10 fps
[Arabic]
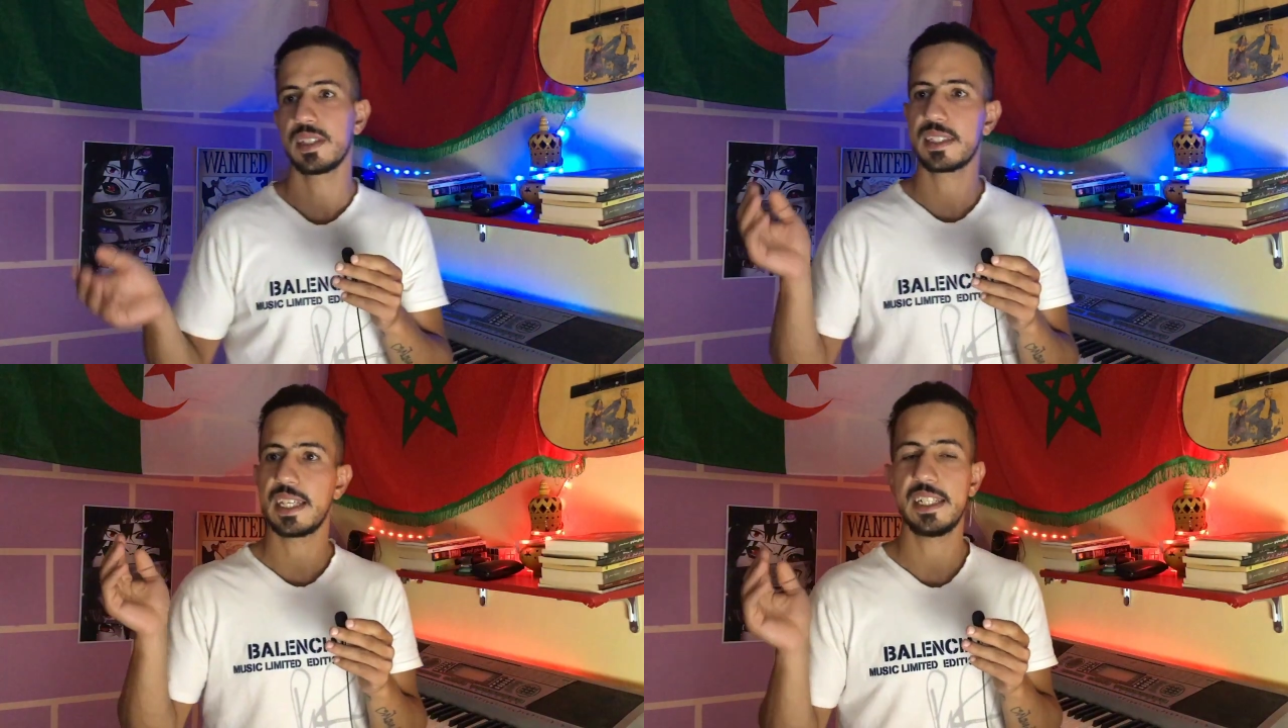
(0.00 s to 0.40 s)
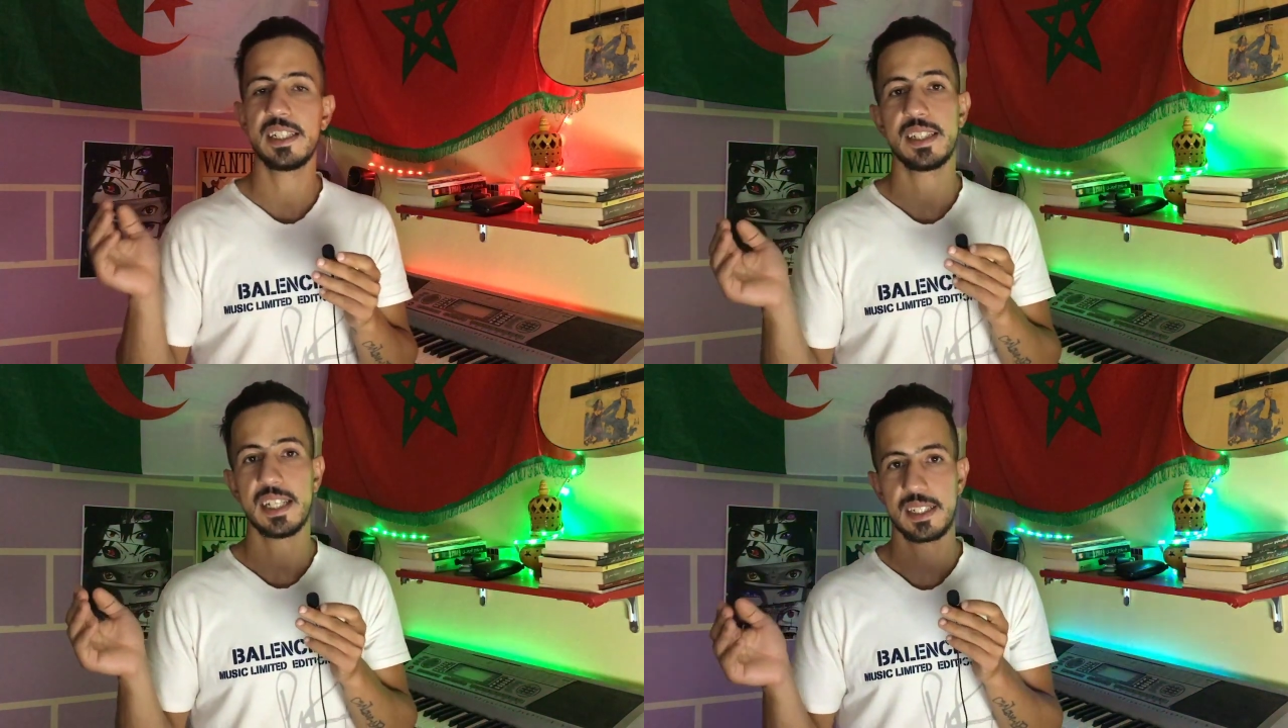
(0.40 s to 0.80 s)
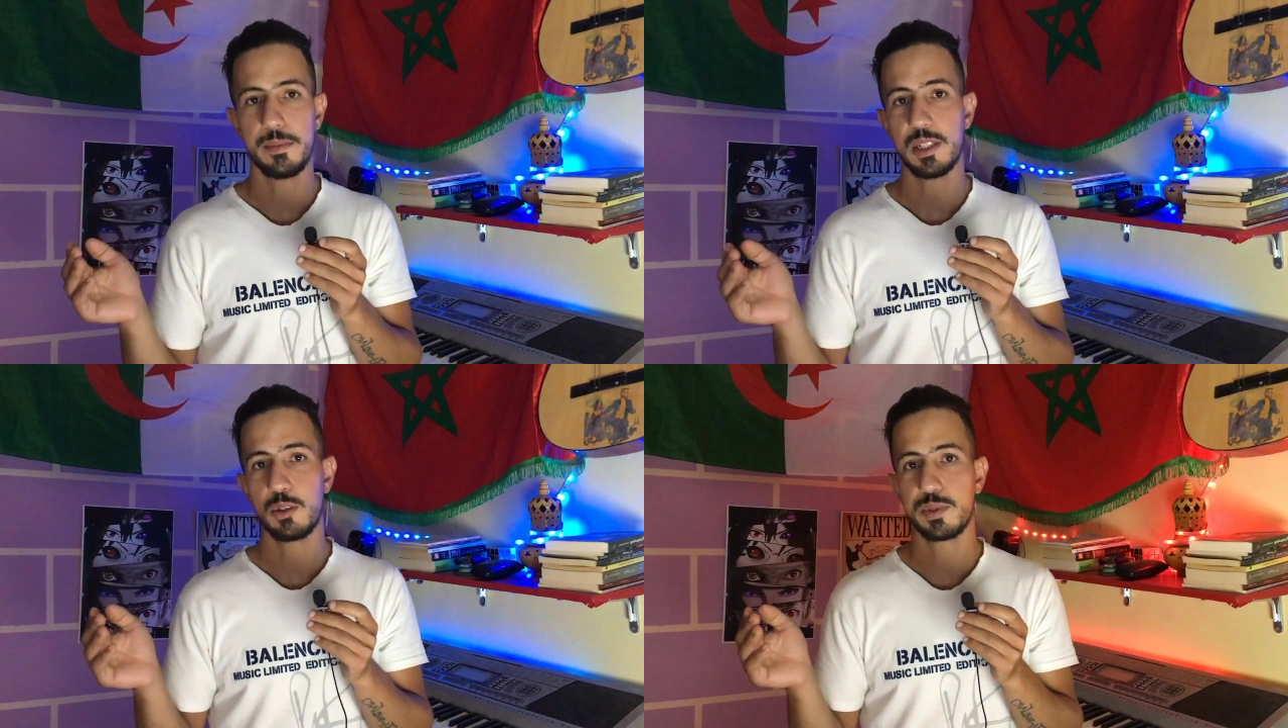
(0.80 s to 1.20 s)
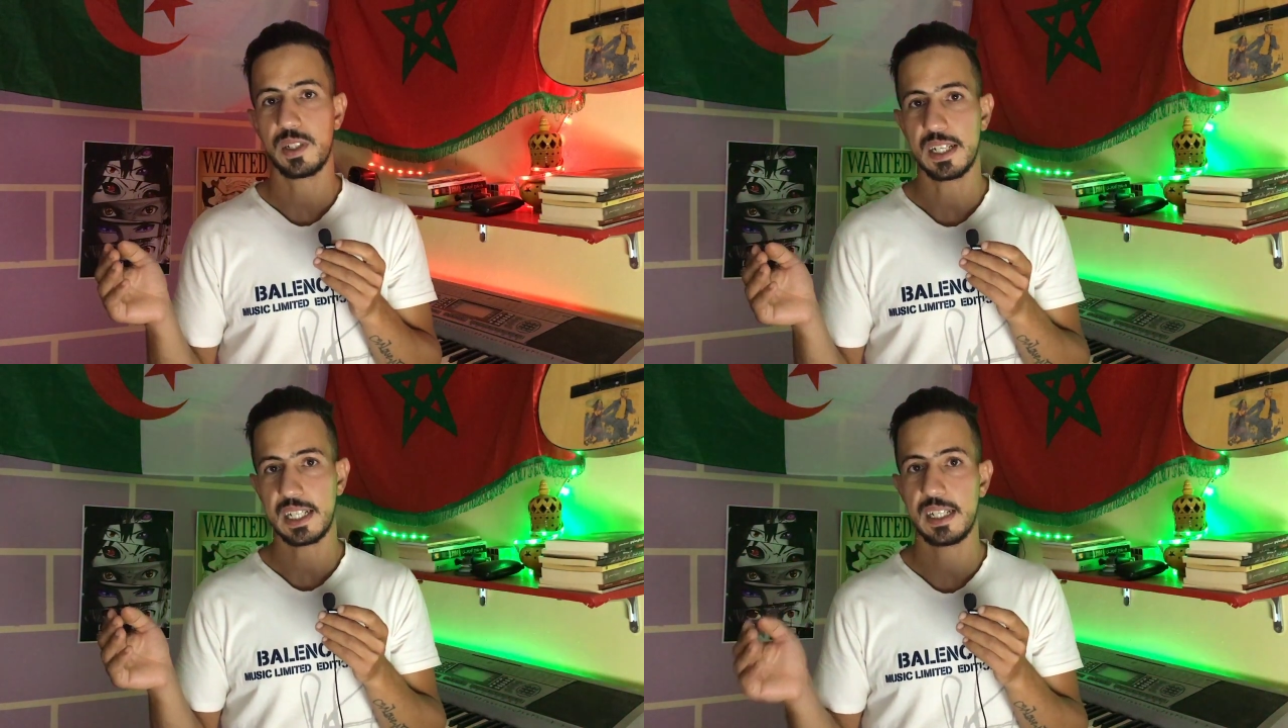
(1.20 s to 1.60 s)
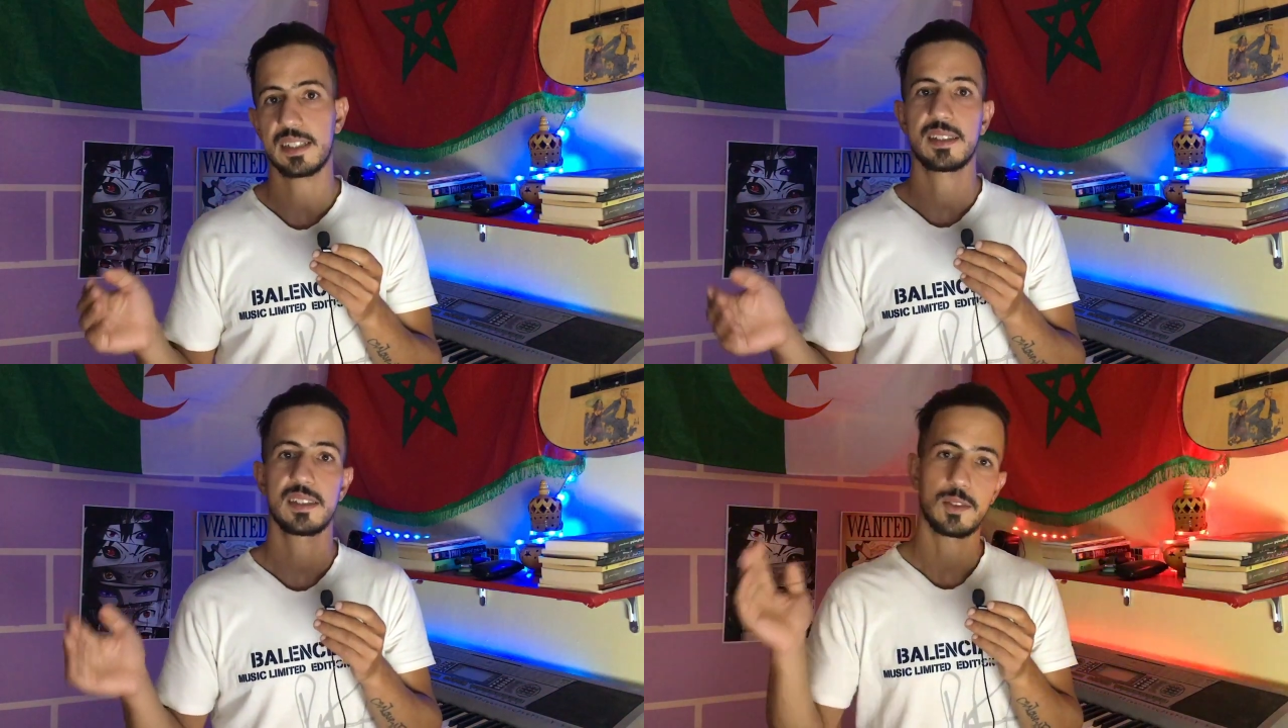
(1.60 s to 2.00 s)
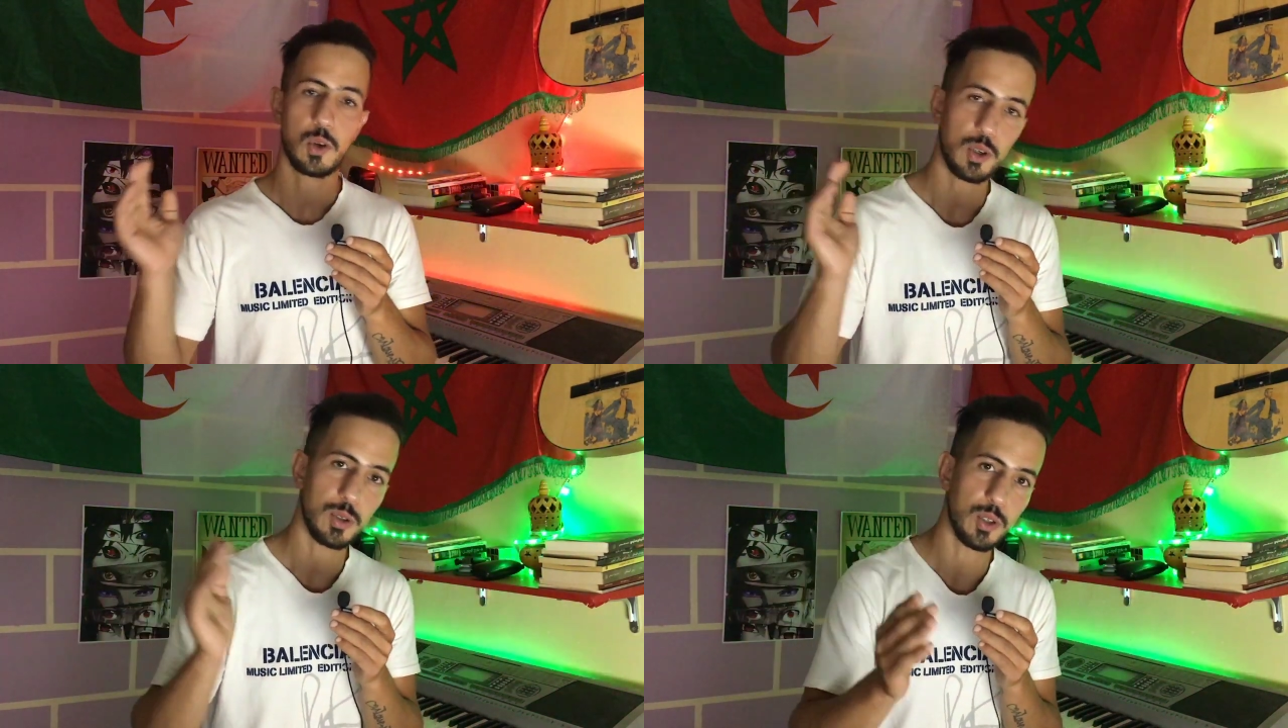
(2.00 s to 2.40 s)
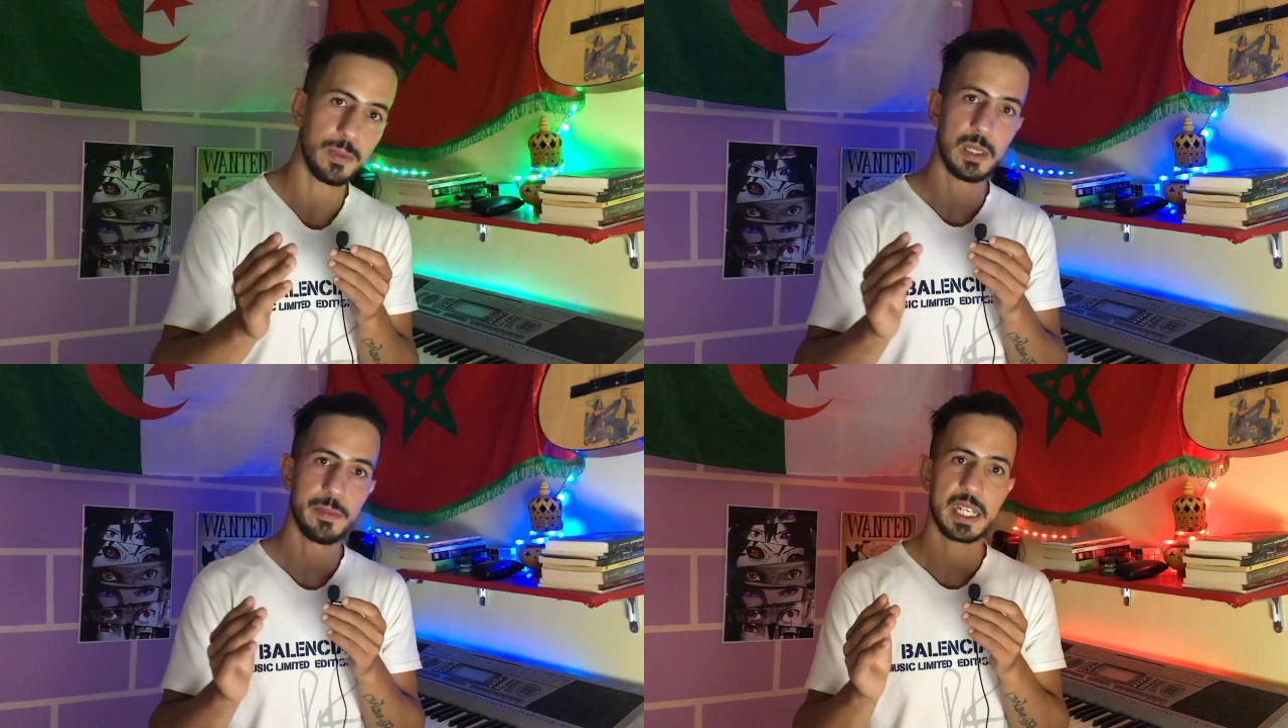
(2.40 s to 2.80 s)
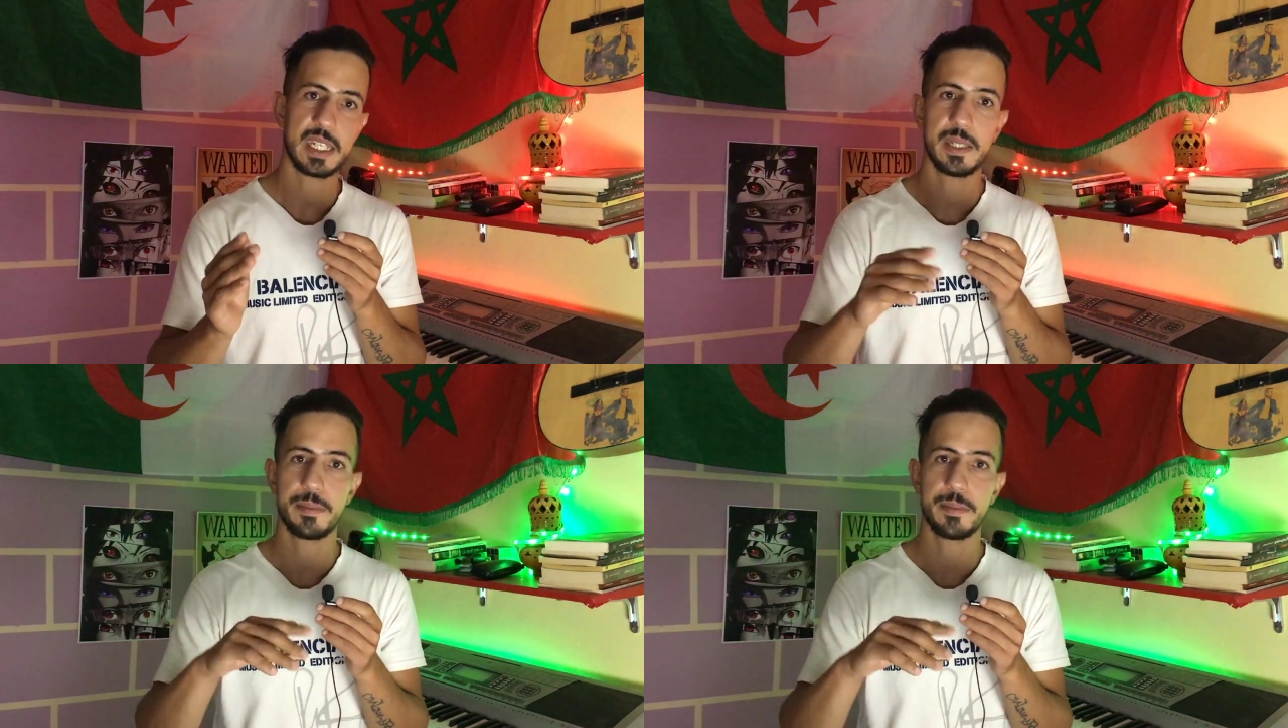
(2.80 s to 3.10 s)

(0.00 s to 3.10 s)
كاينين الناس اللي ما عندهمش لاكارت يدخلوهم للمغرب